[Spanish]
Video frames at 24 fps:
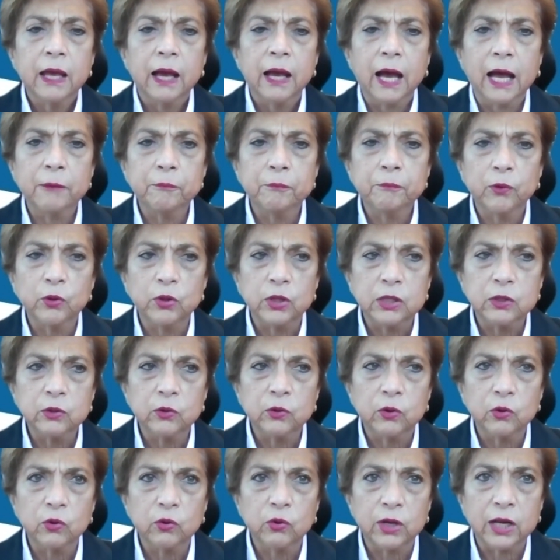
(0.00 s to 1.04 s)
Han
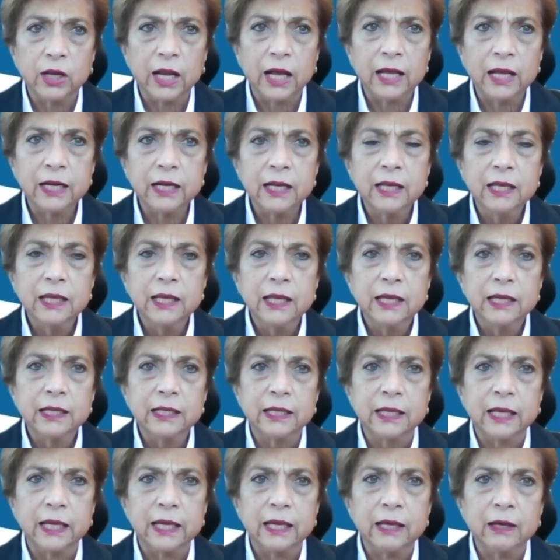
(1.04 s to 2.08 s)
podido lograr
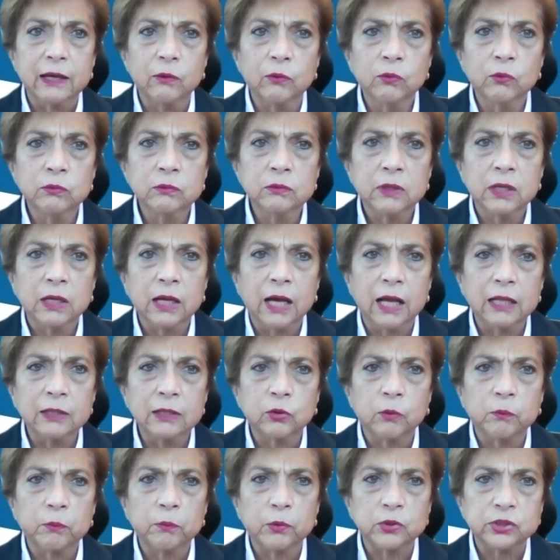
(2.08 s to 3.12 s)
que un
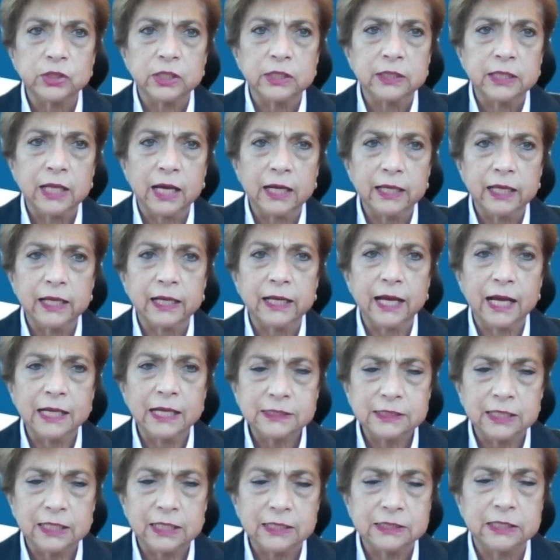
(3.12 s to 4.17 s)
alto porcentaje,
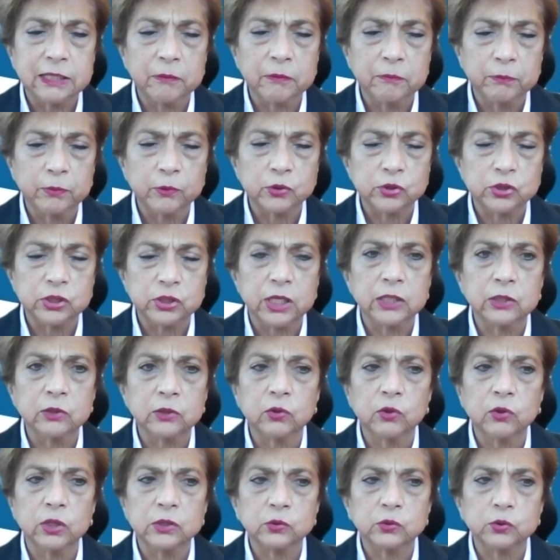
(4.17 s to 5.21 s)
casi el
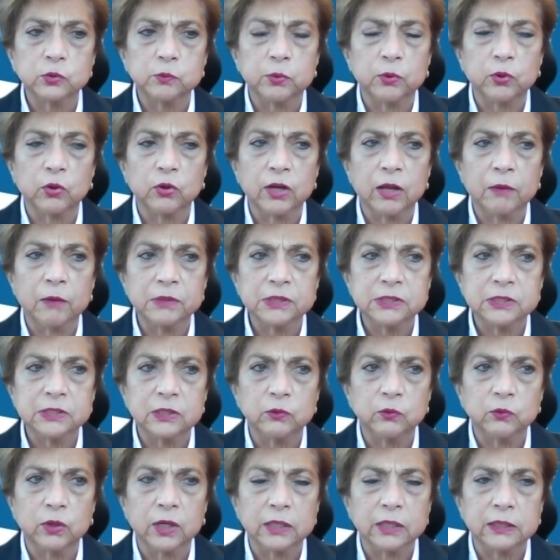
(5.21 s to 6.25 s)
100% de sus programas
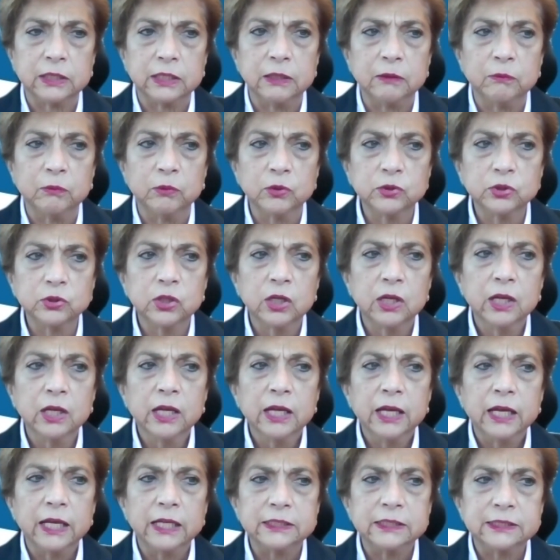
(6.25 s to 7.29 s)
educativos
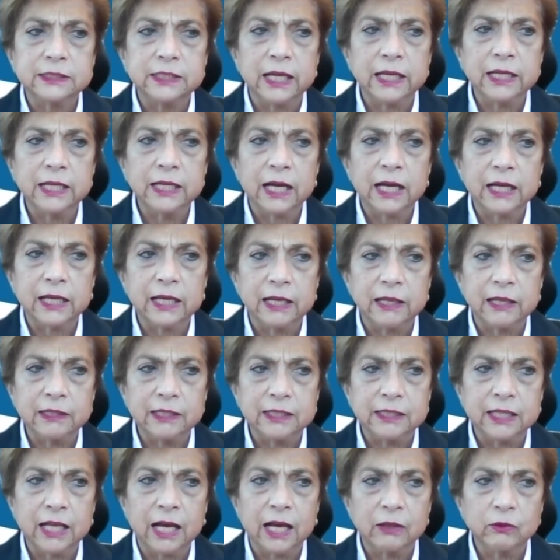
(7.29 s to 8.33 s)
estén
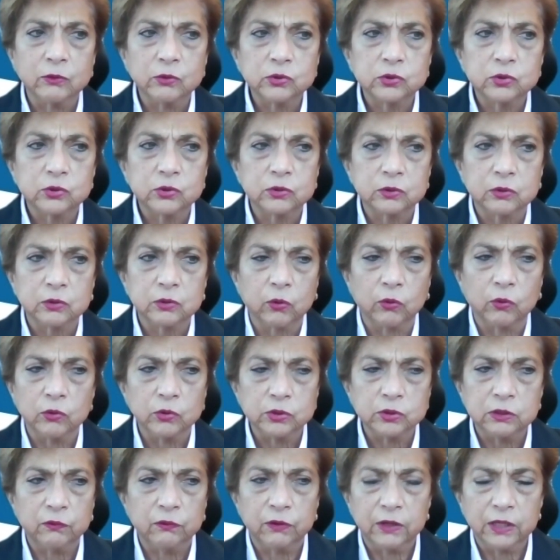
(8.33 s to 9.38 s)
acreditados con
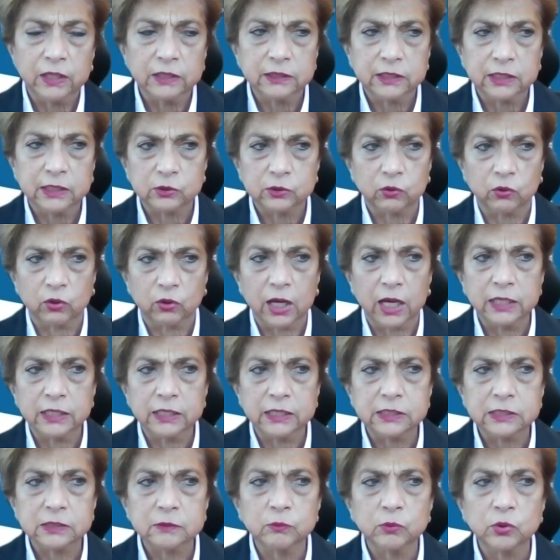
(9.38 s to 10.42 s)
los diferentes
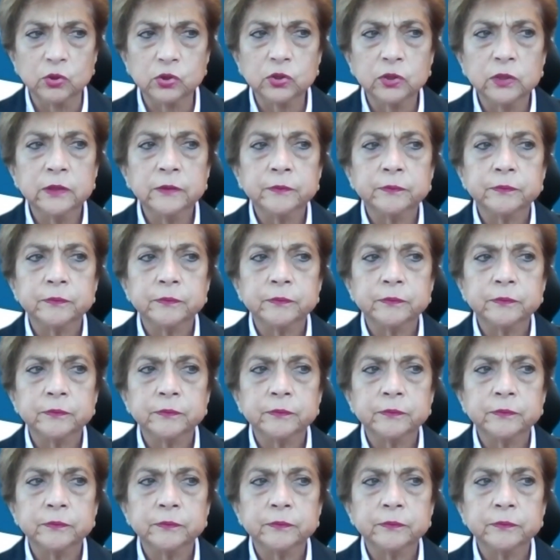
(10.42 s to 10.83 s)
organismos.